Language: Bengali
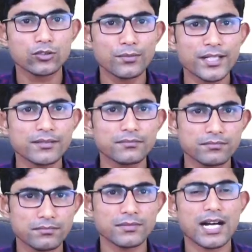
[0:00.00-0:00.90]
তবে
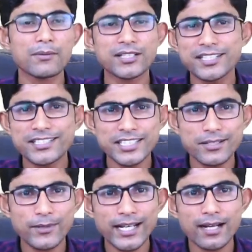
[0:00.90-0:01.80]
আমাদের দেশের
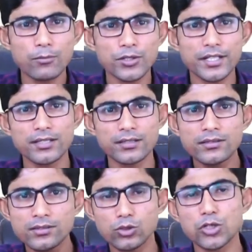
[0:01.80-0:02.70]
প্রেক্ষাপটে
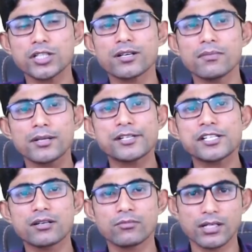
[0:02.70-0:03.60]
দশ নাম্বার বিশ
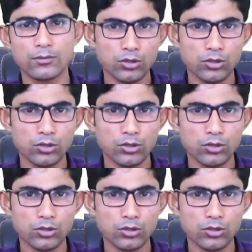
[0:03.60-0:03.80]
নাম্বার এবং